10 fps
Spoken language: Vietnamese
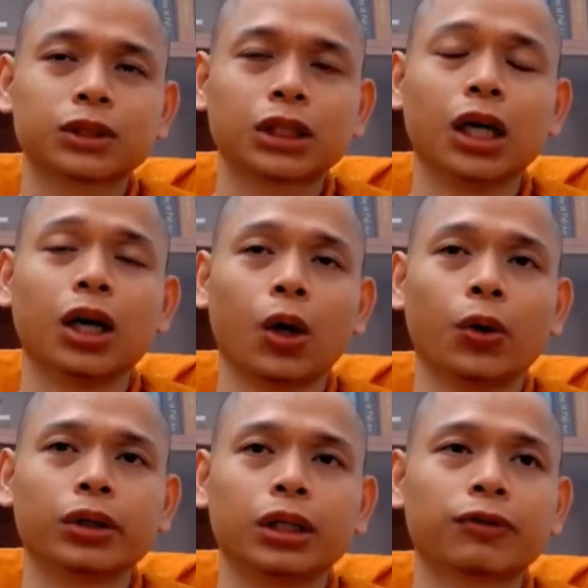cơ
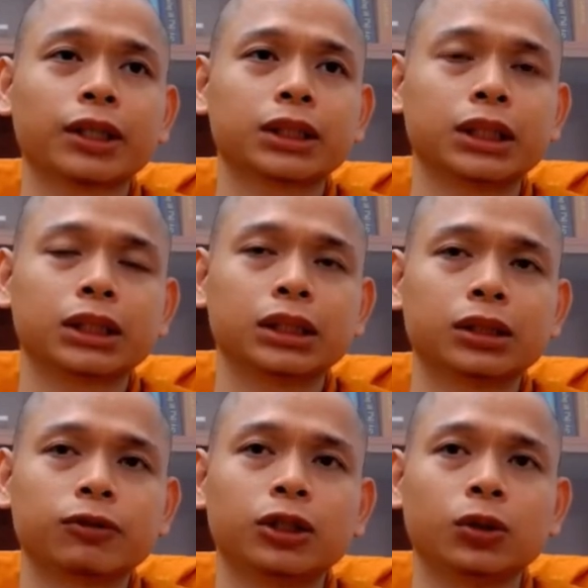hội nó phát triển
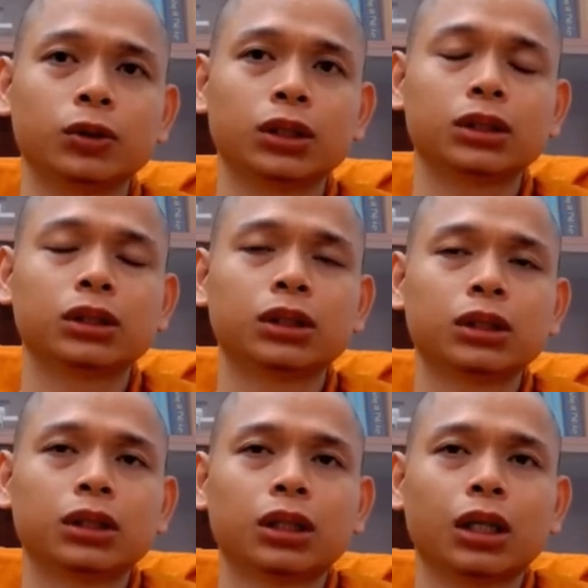nữa ví dụ như
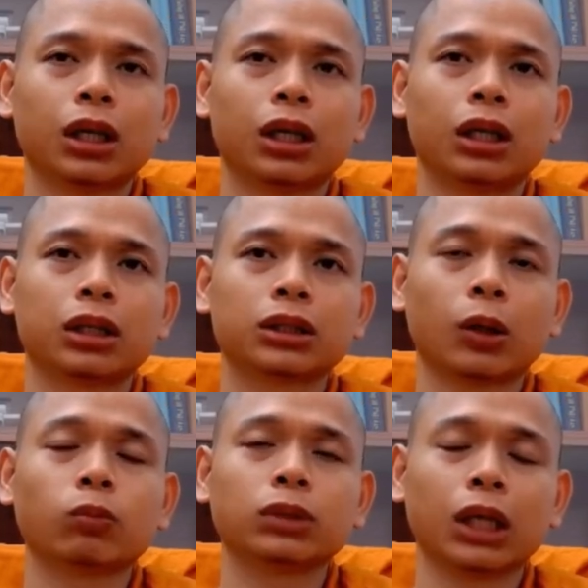à,
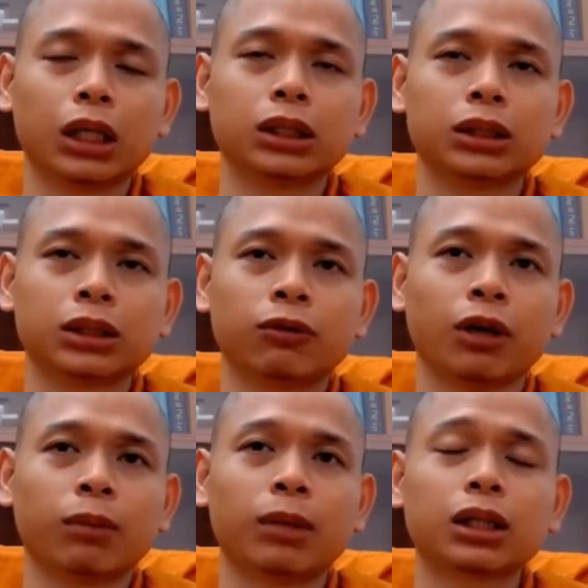chồng giận thì
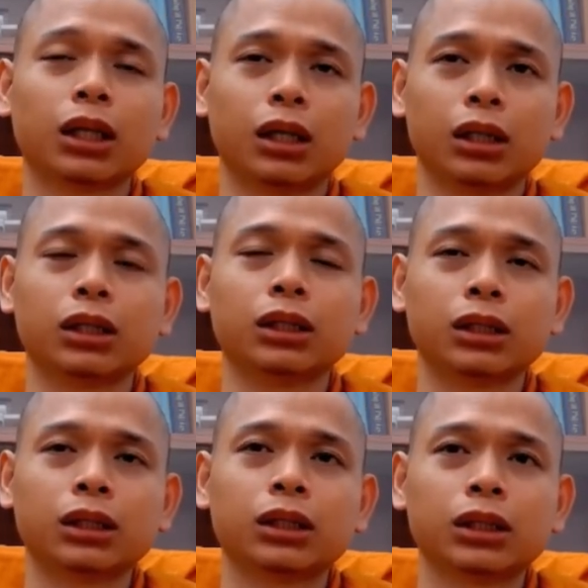vợ bớt lời
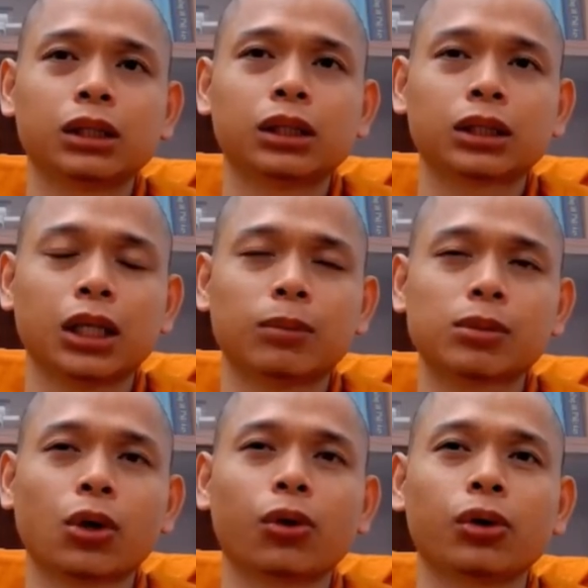cơm
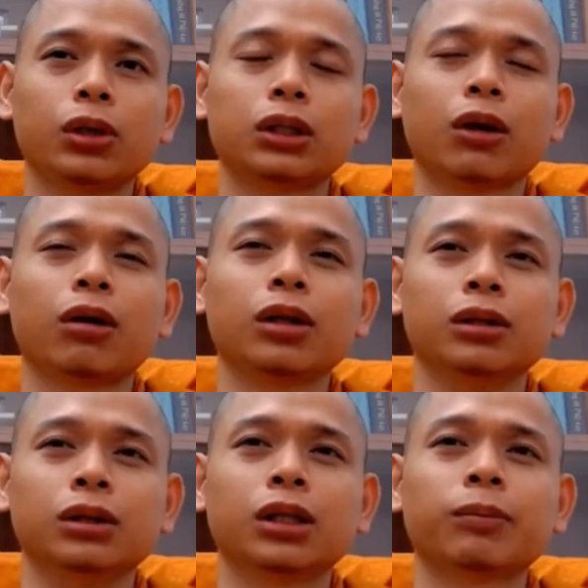sôi nhỏ
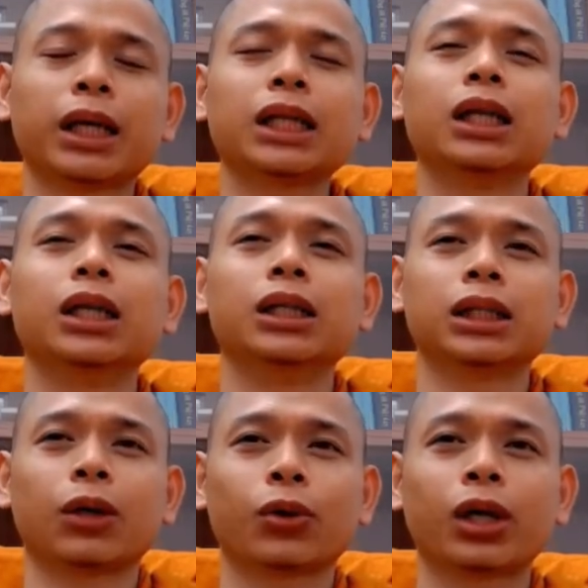lửa mấy đời
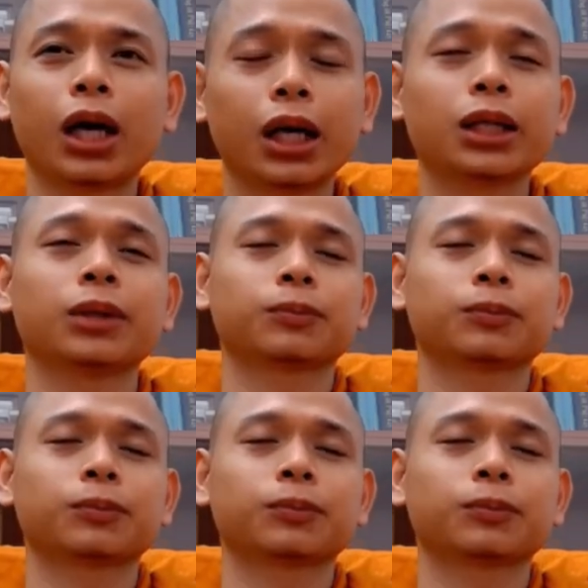nào khê